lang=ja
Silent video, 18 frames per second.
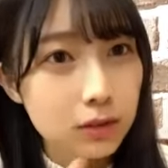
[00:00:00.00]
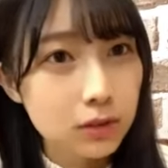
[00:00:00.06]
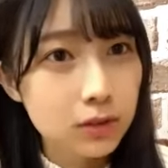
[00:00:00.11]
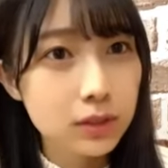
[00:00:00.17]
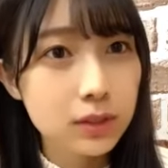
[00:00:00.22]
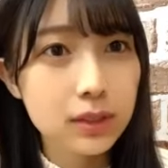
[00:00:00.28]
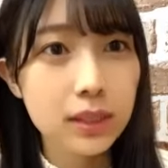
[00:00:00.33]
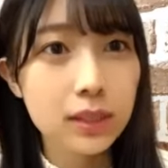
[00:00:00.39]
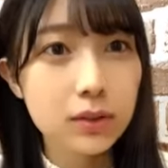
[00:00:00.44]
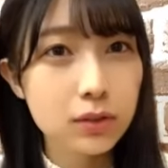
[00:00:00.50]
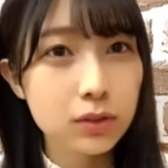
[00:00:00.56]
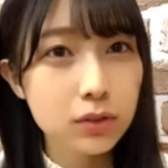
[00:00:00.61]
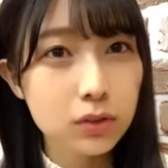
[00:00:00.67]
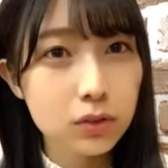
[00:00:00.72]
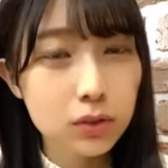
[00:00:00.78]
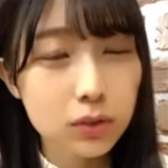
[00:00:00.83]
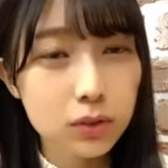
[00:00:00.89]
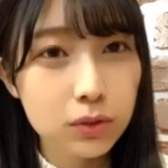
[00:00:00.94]
ついてく
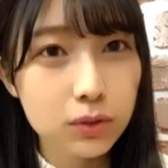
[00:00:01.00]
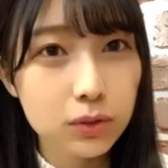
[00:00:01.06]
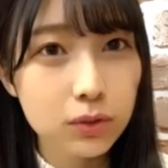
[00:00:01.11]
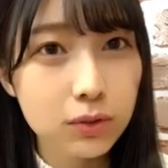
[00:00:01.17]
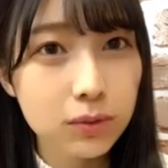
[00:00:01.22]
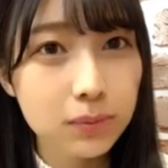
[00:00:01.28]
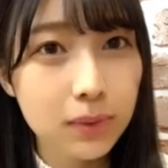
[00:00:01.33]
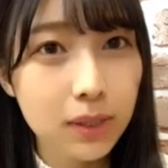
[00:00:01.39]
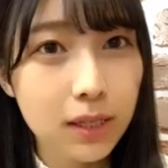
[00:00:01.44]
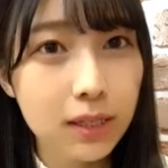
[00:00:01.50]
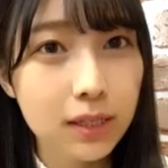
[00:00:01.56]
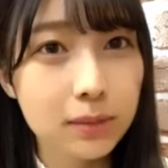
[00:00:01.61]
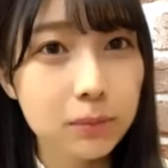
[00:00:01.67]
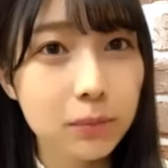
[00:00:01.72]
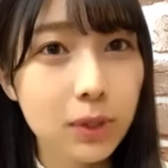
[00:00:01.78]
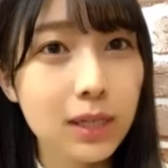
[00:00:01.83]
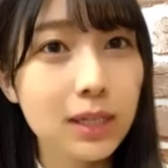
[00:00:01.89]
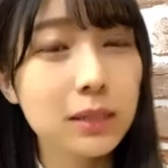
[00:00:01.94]
るというあれ
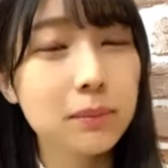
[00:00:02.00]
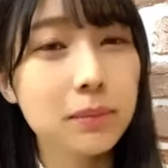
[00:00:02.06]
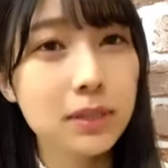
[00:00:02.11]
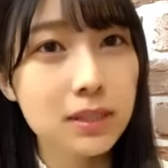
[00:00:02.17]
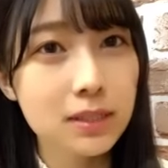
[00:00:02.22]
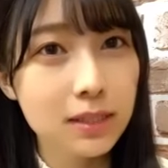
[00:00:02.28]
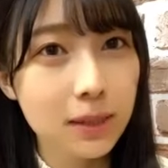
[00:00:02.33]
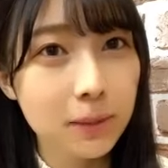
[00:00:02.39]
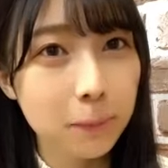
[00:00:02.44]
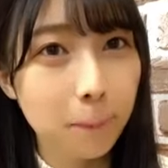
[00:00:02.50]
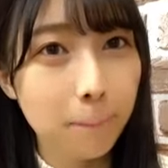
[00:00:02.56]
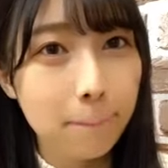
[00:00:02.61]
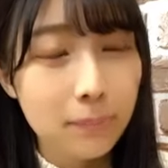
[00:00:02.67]
もありまして